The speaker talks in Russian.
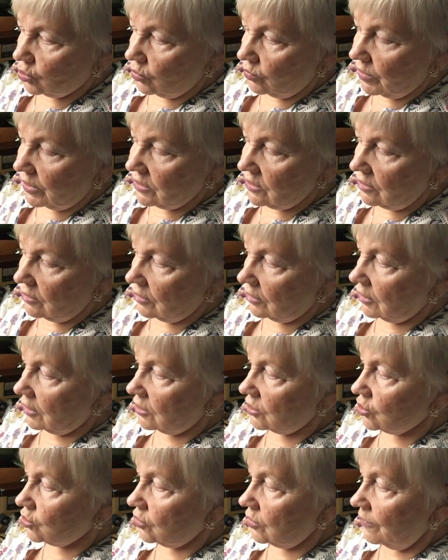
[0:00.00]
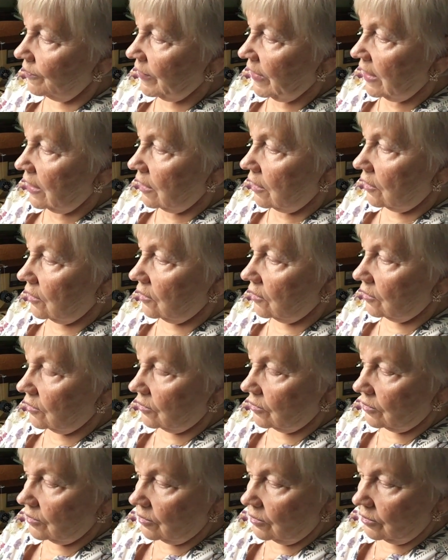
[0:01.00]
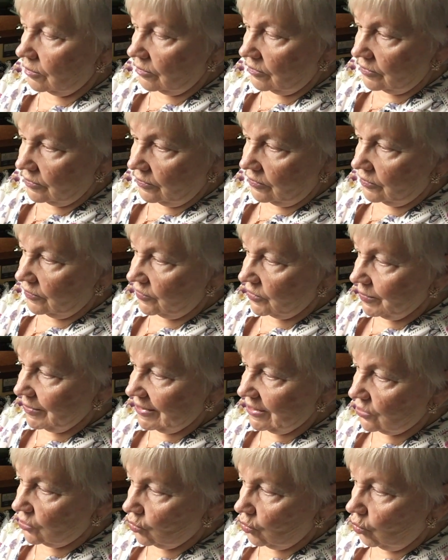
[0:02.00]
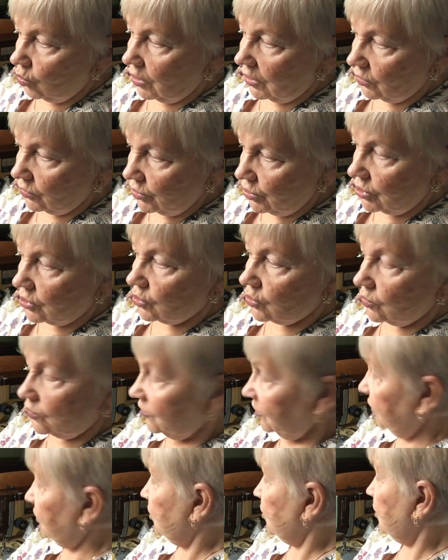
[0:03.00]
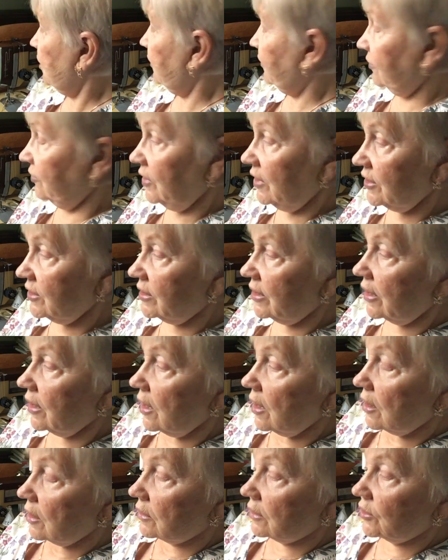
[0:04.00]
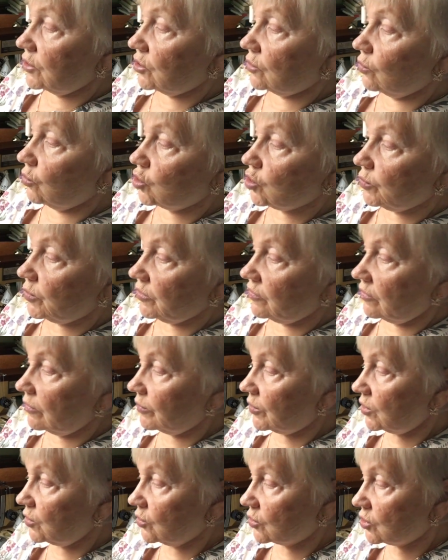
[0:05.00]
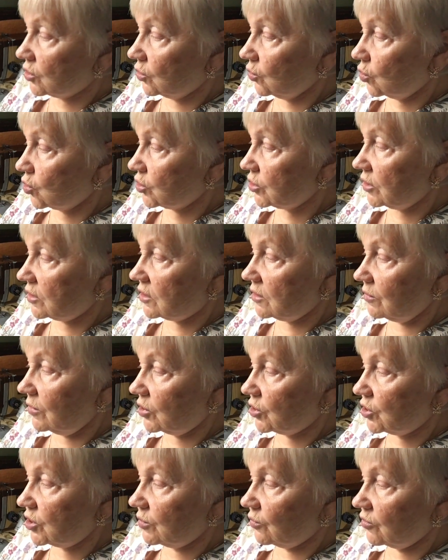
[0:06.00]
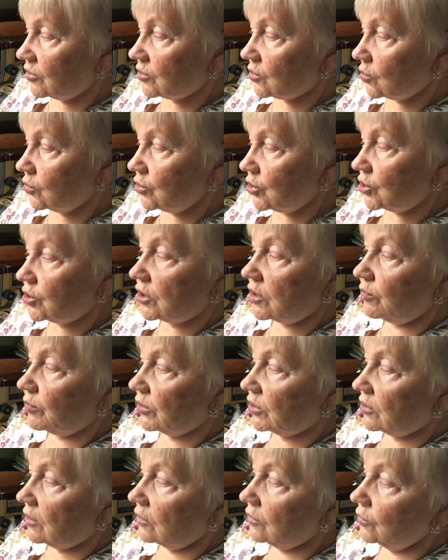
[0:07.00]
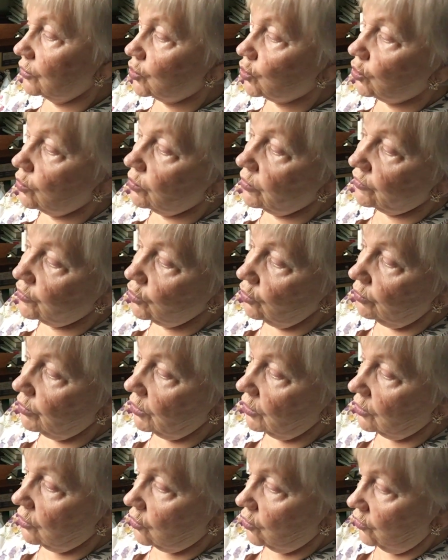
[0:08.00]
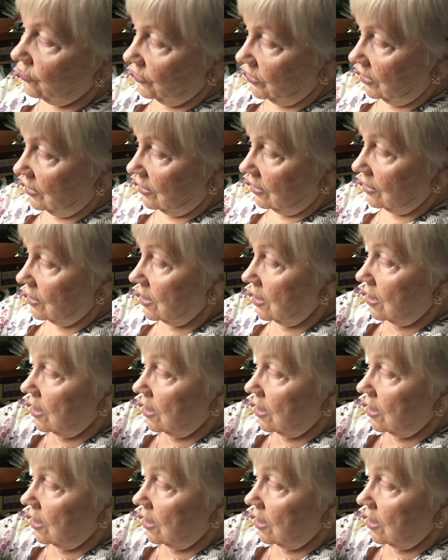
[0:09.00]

чтобы они хорошо, э, в смысле, что уголочки, чтобы вытащили, вылезли, значит, может быть, вам придется ножницами, чем у вас ручечкой подтолкнуть, чтобы все было ровненько.